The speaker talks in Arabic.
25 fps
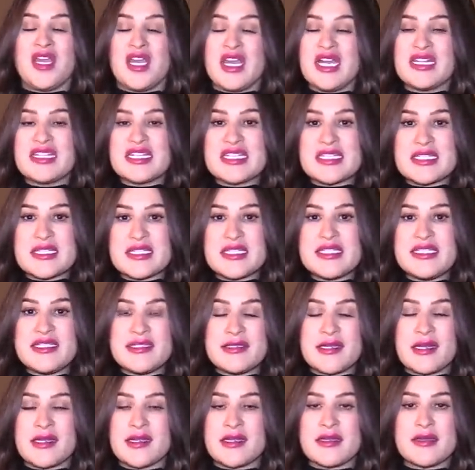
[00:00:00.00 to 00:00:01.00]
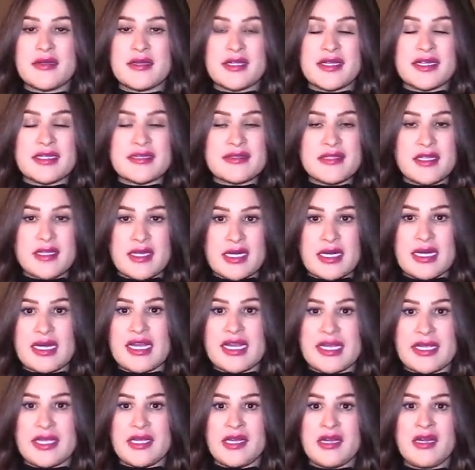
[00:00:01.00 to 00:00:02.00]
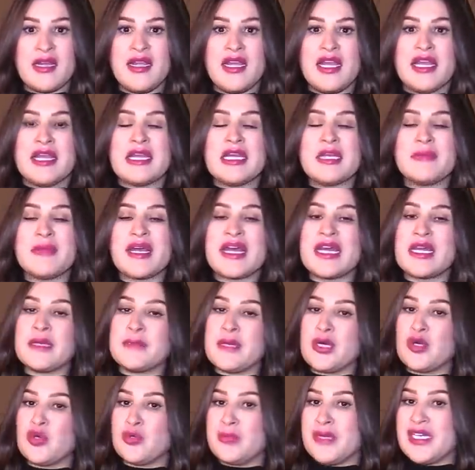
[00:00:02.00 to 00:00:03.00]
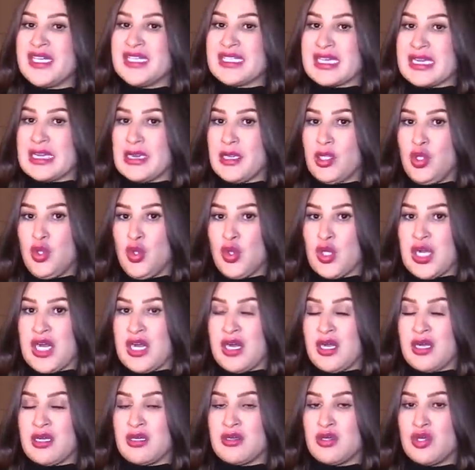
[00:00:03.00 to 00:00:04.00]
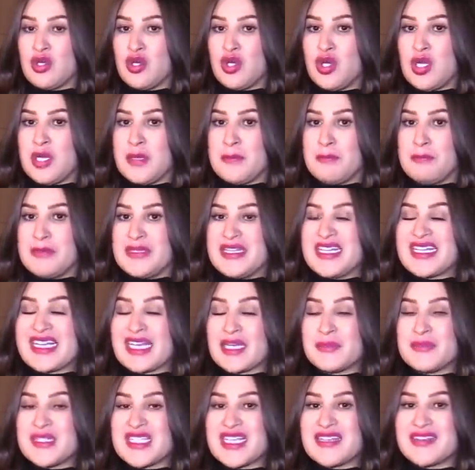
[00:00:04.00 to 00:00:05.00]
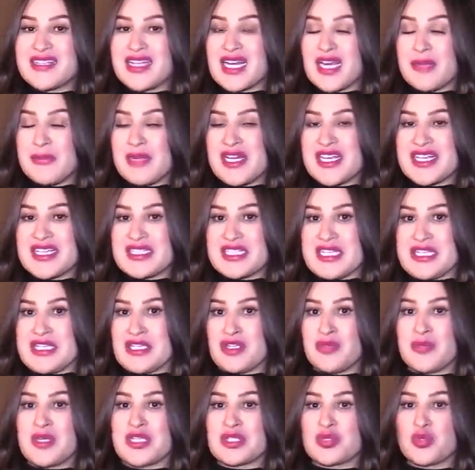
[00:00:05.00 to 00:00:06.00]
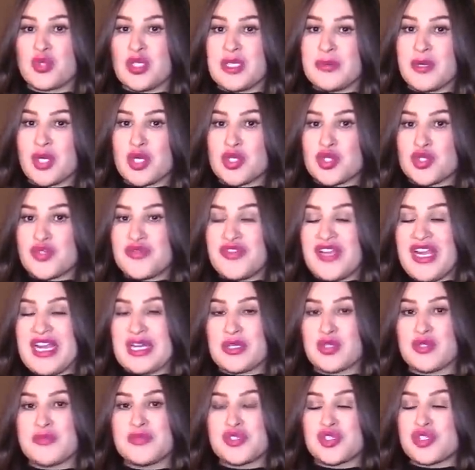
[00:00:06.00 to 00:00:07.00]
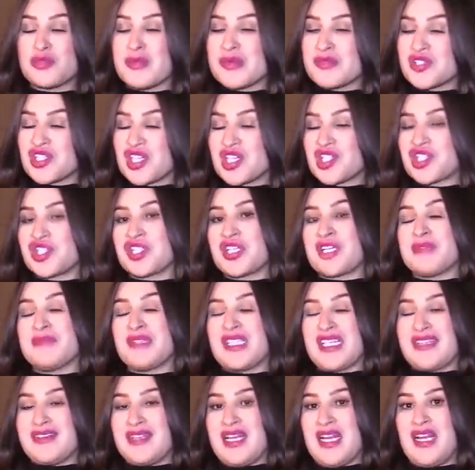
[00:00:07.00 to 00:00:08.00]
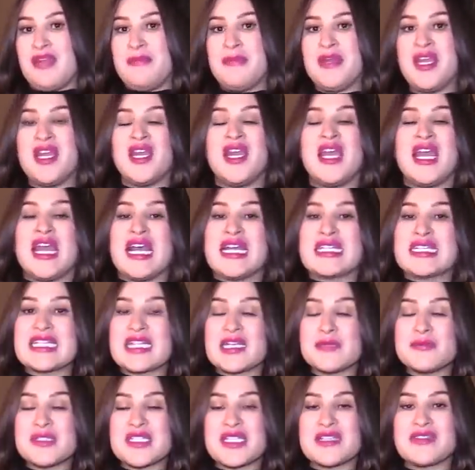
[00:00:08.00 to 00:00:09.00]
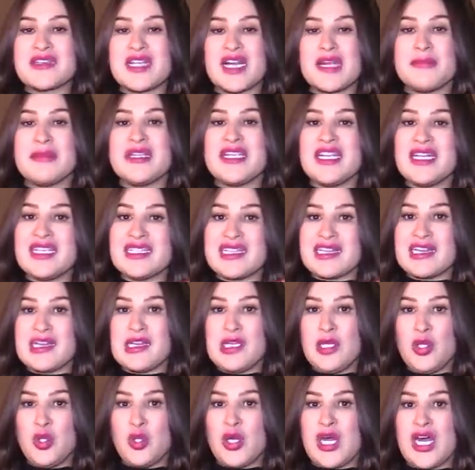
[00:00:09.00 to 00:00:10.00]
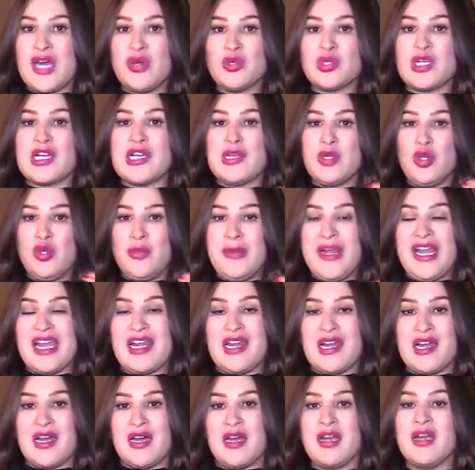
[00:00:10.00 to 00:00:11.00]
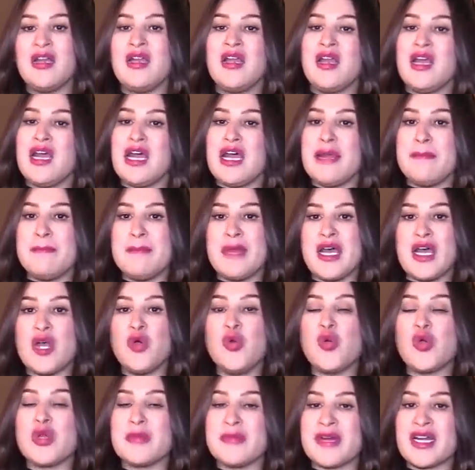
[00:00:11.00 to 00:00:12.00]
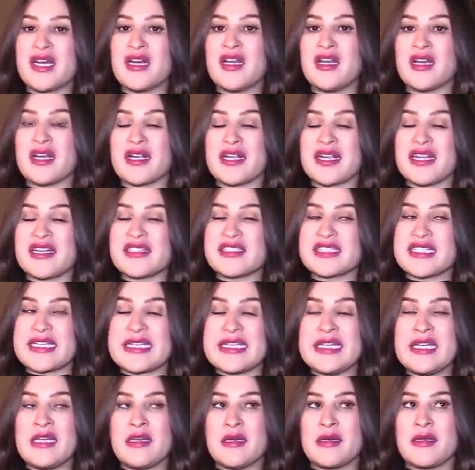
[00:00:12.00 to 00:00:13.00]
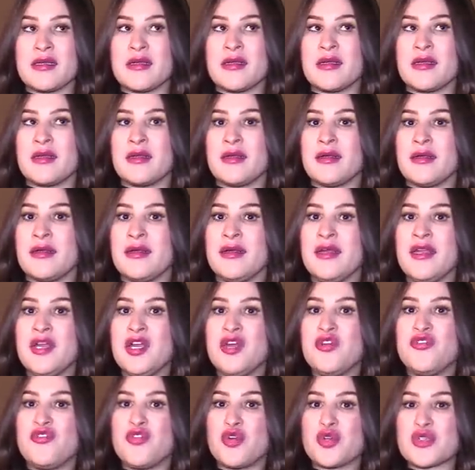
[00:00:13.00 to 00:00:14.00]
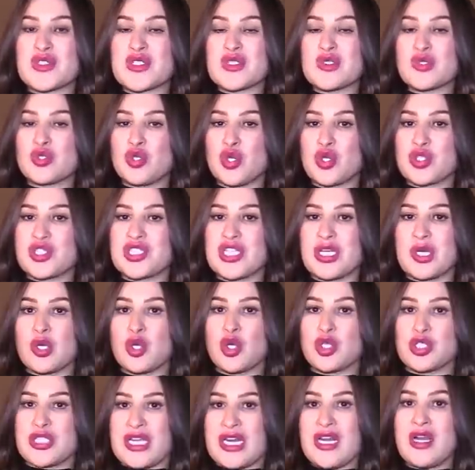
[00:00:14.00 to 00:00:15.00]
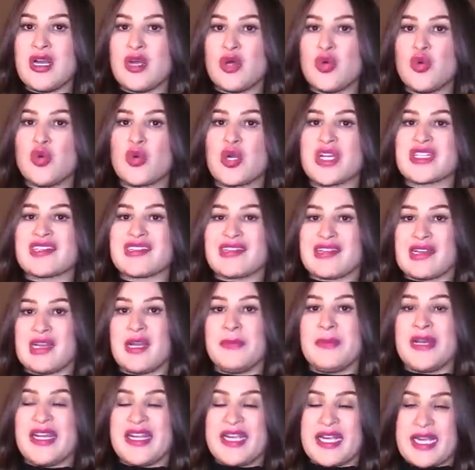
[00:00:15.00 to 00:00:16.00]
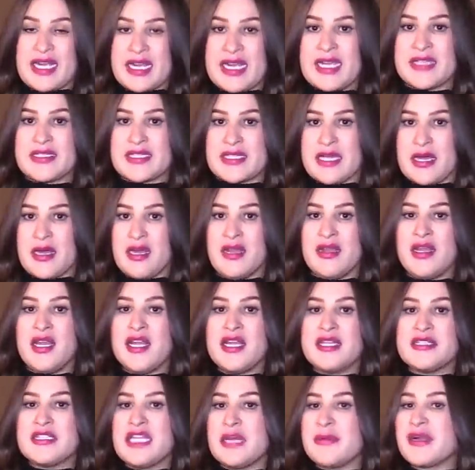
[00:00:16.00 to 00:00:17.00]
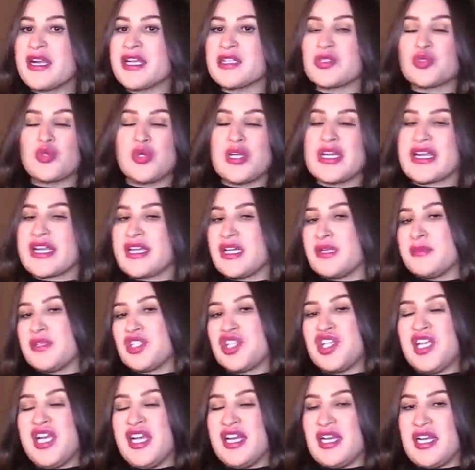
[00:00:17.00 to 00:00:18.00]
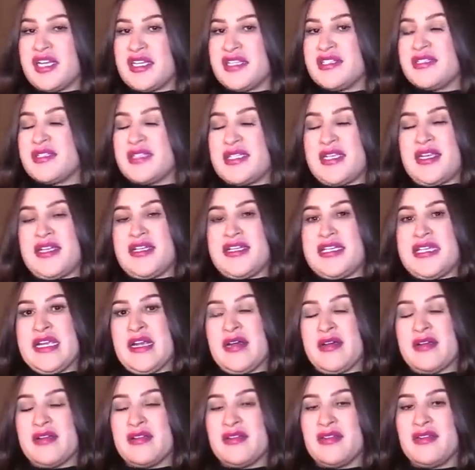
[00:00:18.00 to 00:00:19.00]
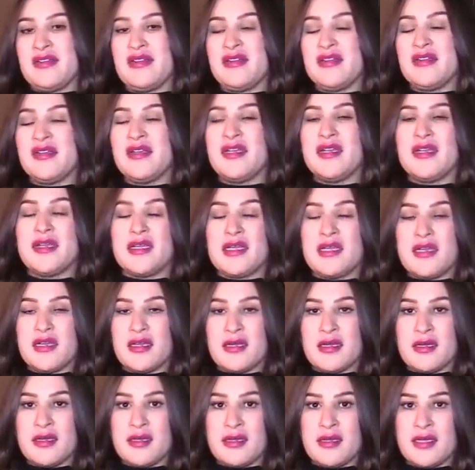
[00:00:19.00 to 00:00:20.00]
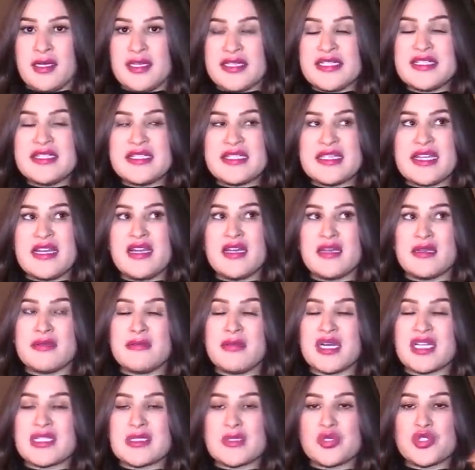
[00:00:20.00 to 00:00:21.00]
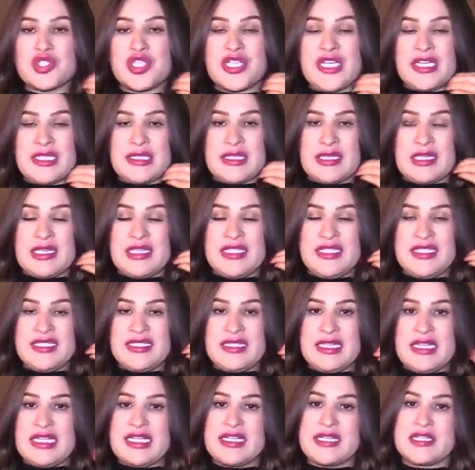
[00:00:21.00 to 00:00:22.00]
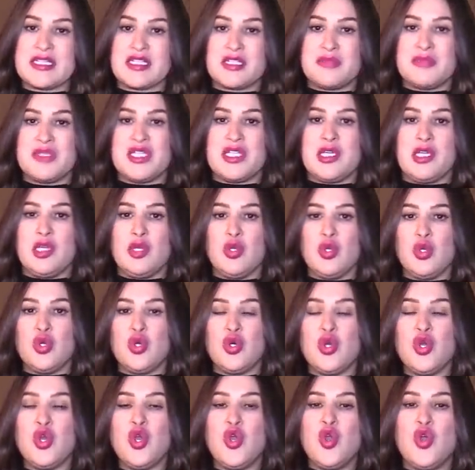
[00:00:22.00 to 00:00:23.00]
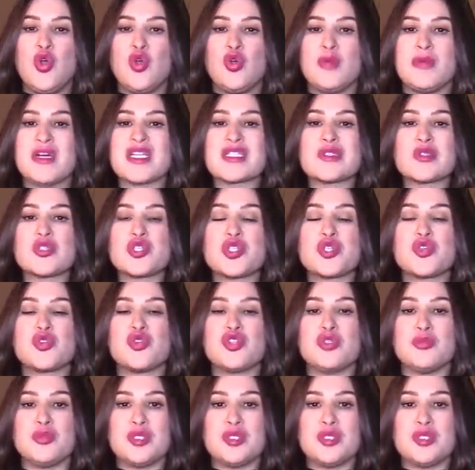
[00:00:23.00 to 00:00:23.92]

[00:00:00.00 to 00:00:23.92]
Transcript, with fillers: هذيك السيده كتنكر الخير المغاربه هما اللي طلعوها بديك خمسة دراهم اللي كتعيرهم كتقول لهم خرجوا في حالكم نتوما مشارجين خمسة دراهم هذيك خمسة دراهم هي اللي طلعوها وطلعوا بحالها اما اول مره راه كانت غير آه، فوق الصندوق ديال الخضره وكتطلب الاغاثه دابا كتقول لك انا ماشي حاله انسانيه آه الانسان ما خصوش يعض اليد اللي كتمد له وما خصوش يكون